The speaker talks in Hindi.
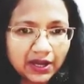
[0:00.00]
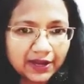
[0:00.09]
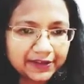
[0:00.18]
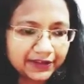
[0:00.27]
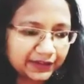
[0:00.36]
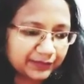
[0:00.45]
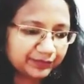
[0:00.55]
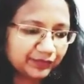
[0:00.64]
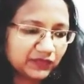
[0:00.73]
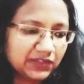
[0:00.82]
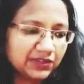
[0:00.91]
आए
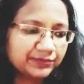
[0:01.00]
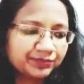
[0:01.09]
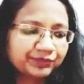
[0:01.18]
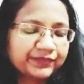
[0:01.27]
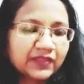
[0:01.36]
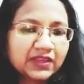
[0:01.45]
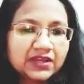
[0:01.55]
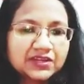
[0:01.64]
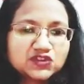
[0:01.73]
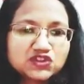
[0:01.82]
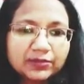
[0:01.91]
हैं ठीक है
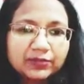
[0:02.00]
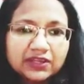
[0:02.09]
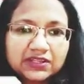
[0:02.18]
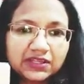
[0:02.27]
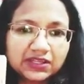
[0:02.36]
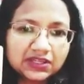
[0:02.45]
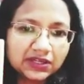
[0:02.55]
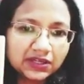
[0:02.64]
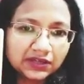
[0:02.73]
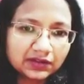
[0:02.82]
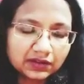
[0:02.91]
जेमिनी देखिए